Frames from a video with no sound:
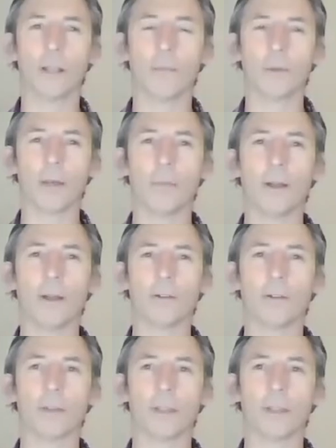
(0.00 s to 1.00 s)
programa lo
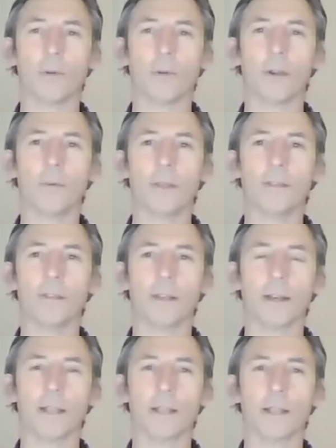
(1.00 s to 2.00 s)
que devuelve es en
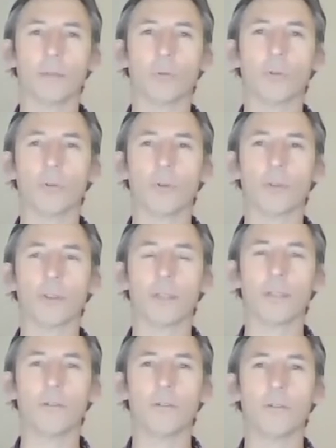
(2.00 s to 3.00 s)
cada turno de
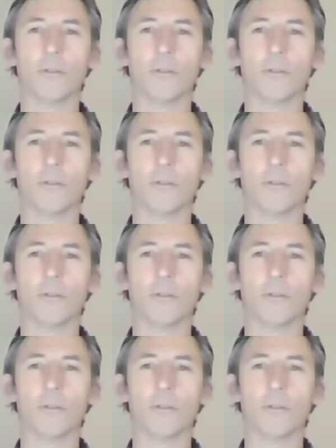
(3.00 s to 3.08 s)
ordeño,